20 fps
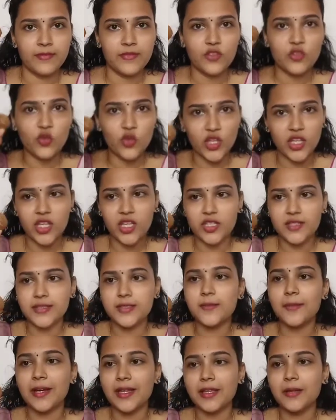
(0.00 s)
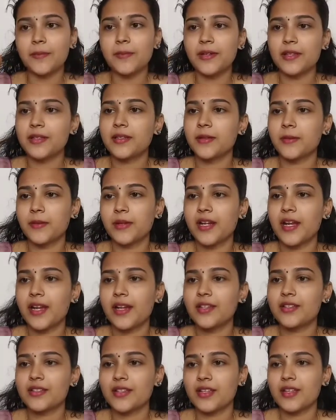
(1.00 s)
சுருங்கிடுச்சு பதப்படுத்தின மாதிரி
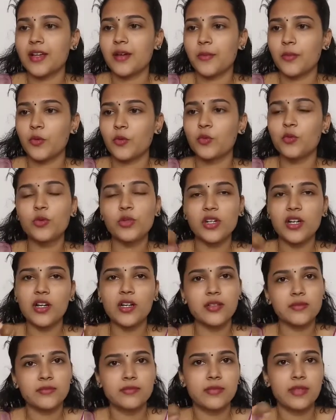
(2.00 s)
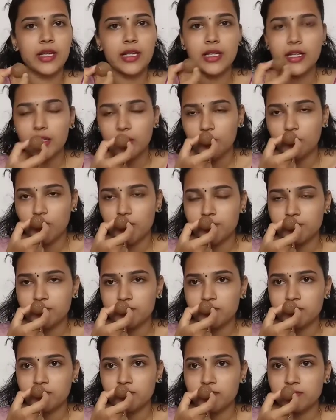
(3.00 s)
ஆயிடுச்சா தான் இப்போ ஊறுகாய் நெல்லிக்காய் ஊறுகாய்
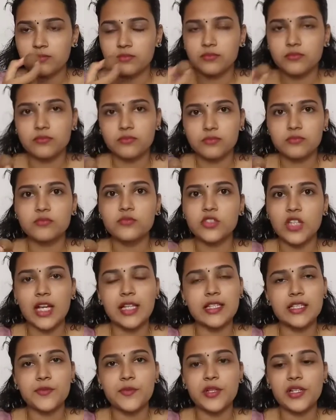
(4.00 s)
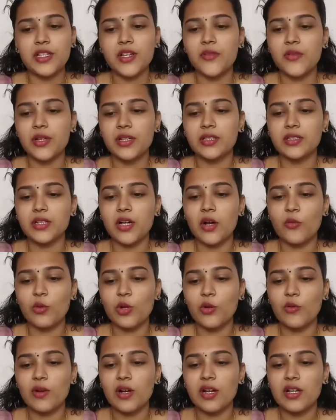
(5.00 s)
அந்த ஸ்மெல் தான் வருது
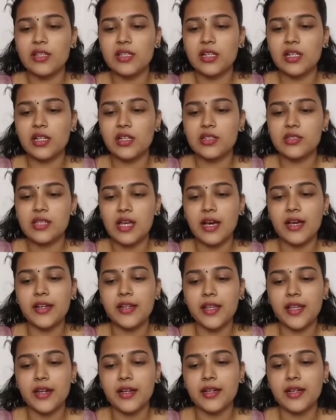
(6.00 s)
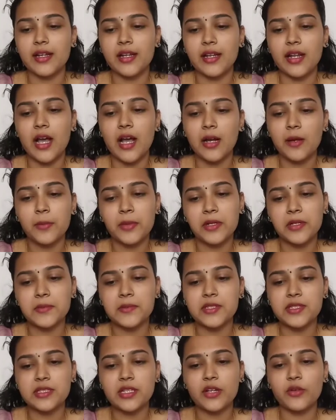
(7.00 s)
அவ்வளோவா இதில் சாரி இறங்கலை நாங்கள் பண்ண
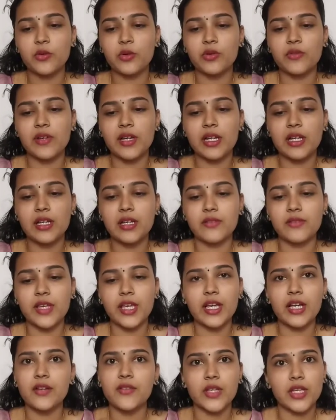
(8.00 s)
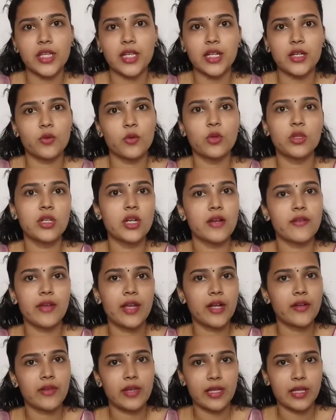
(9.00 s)
மிஸ்டேக் ஒரு வேளை வேக வைக்கல ஒழுங்காக
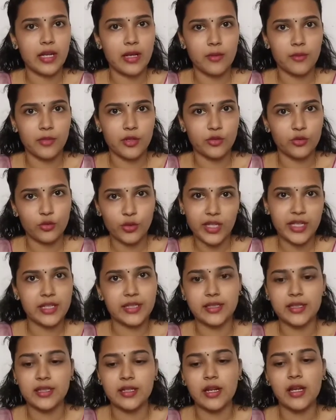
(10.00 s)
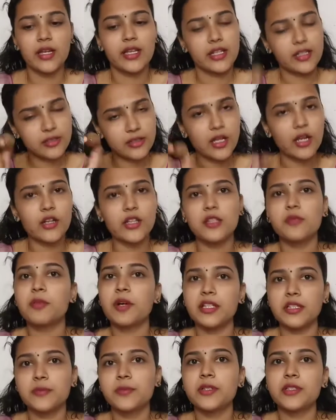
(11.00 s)
வேக வைக்கலாம கூட இருந்திருக்கலாம் இருந்தாலும் இதை
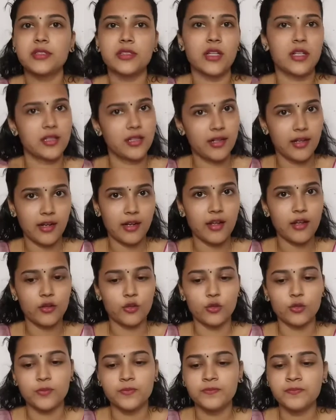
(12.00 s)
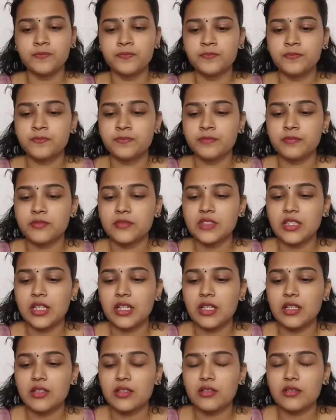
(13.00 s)
பதப்படுத்தினா தான் நல்லாயிருக்கும்
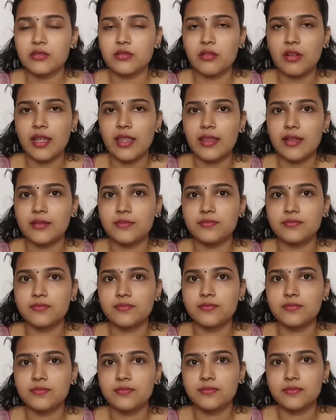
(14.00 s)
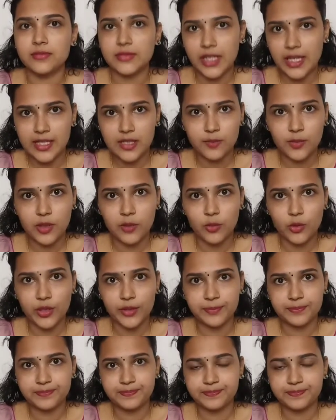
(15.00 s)
ஸோ நான் இதை டேஸ்ட் பண்ண போகிறேன்